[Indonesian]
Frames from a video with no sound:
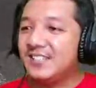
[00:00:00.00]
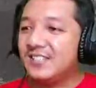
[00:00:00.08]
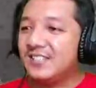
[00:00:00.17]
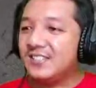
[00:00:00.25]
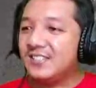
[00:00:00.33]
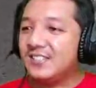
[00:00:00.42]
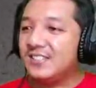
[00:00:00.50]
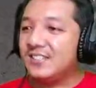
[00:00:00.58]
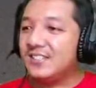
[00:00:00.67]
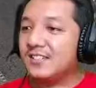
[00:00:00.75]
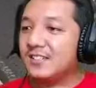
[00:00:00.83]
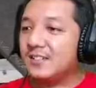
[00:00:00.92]

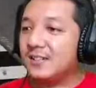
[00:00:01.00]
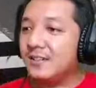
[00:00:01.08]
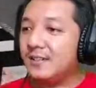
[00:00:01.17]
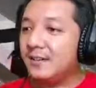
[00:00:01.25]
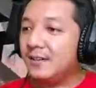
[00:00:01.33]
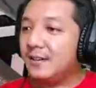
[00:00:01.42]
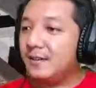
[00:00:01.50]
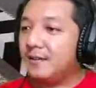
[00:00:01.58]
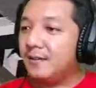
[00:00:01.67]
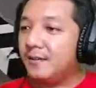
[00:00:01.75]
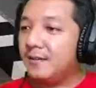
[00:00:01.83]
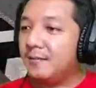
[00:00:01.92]
untuk
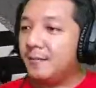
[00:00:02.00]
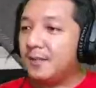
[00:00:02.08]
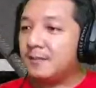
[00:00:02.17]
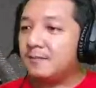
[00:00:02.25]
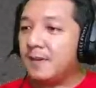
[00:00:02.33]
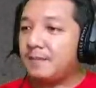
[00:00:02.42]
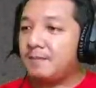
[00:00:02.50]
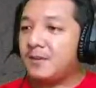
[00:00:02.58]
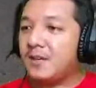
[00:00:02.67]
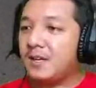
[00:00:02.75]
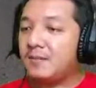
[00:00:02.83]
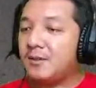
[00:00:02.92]
mod map
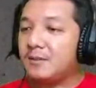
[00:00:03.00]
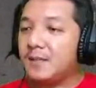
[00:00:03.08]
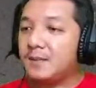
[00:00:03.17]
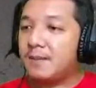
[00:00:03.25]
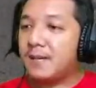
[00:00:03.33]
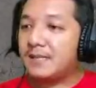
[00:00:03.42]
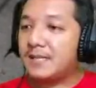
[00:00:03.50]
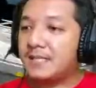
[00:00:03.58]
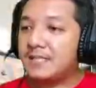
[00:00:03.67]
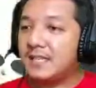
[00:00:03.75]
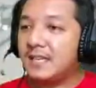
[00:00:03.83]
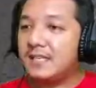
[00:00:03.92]
menggunakan mod map
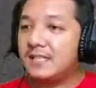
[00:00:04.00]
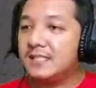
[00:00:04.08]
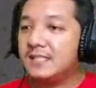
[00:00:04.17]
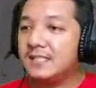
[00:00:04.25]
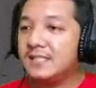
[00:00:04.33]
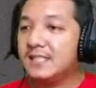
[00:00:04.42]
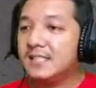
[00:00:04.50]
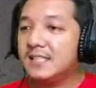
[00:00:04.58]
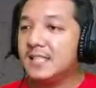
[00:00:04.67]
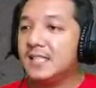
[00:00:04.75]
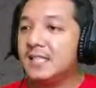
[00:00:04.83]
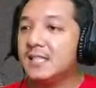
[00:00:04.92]
patas ya
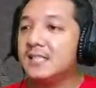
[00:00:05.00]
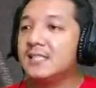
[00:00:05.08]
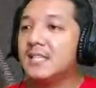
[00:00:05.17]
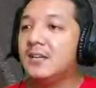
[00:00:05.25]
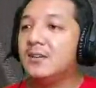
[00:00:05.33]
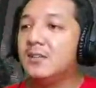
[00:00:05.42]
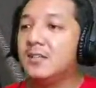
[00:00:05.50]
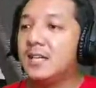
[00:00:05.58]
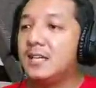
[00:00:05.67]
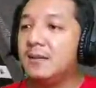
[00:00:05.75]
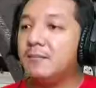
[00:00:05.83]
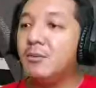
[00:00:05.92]
ini jalur
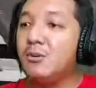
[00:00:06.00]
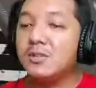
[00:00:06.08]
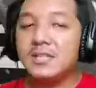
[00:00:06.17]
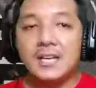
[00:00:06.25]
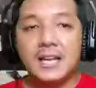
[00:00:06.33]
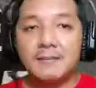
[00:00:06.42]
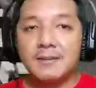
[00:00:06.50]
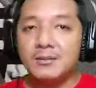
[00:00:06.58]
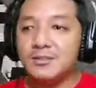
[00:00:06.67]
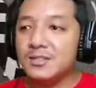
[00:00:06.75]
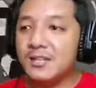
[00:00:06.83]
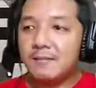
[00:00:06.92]
dari Muntilan
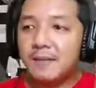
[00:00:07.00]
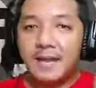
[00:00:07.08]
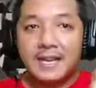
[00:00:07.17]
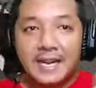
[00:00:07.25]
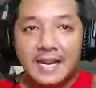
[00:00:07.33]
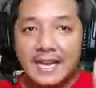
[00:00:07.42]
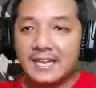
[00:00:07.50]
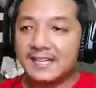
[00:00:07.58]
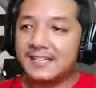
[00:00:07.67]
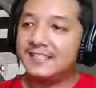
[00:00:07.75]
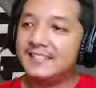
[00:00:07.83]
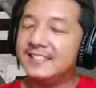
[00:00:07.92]
menuju ke Magelang
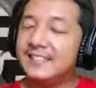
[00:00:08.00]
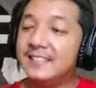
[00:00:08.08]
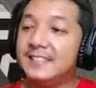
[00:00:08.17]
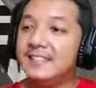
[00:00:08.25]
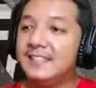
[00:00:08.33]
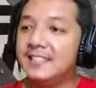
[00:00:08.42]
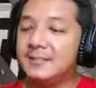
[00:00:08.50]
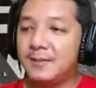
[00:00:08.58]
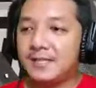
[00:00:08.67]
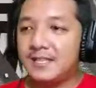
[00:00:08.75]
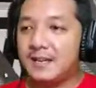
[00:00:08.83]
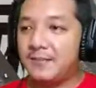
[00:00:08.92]

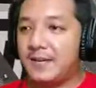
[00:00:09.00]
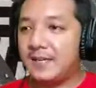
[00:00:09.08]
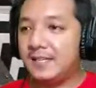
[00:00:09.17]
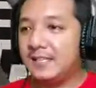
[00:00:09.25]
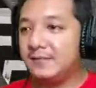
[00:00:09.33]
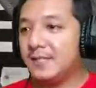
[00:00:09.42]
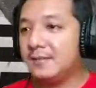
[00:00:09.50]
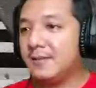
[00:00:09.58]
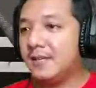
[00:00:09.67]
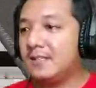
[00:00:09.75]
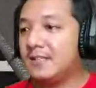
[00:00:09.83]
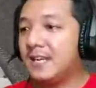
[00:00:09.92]
seperti apa ini
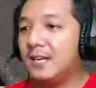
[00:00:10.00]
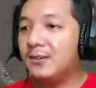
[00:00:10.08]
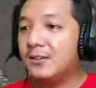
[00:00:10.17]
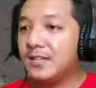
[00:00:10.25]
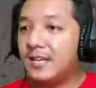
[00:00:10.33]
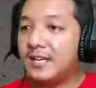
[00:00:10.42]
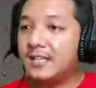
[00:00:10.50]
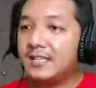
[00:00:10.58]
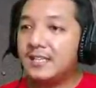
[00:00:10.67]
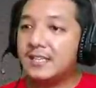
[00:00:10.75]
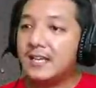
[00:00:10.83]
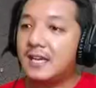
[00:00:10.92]
teman-teman jalurnya
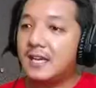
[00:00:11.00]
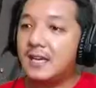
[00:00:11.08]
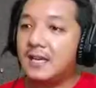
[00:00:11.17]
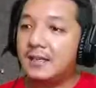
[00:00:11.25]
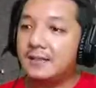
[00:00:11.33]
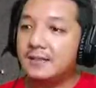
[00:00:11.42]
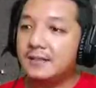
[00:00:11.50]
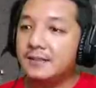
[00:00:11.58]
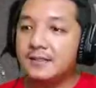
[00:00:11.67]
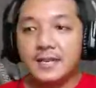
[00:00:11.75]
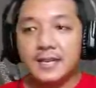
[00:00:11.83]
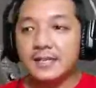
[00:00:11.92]
nanti kita
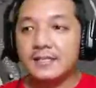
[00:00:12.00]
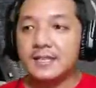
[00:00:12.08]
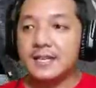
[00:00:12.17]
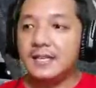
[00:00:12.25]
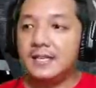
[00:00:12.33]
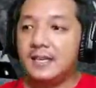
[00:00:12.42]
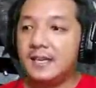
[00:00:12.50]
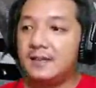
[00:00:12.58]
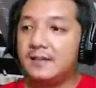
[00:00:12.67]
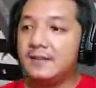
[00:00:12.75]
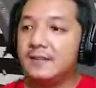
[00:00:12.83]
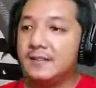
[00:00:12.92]
jelajahi ya
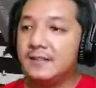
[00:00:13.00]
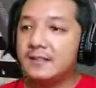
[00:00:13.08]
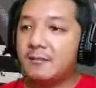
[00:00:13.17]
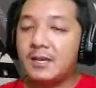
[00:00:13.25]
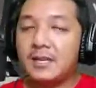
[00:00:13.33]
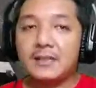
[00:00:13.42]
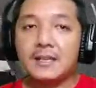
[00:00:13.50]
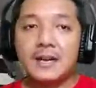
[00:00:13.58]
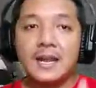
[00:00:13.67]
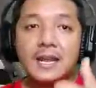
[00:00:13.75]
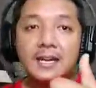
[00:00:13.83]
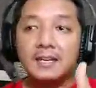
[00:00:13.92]
sambil kita
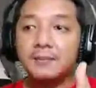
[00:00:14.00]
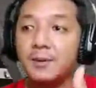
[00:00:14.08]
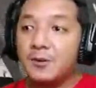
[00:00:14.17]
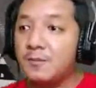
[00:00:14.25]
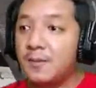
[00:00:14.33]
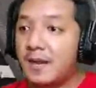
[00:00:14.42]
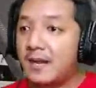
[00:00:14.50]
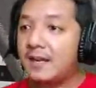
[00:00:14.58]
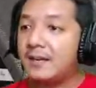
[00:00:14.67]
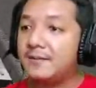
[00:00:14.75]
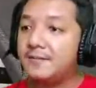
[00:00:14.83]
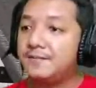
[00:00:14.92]
narik penumpang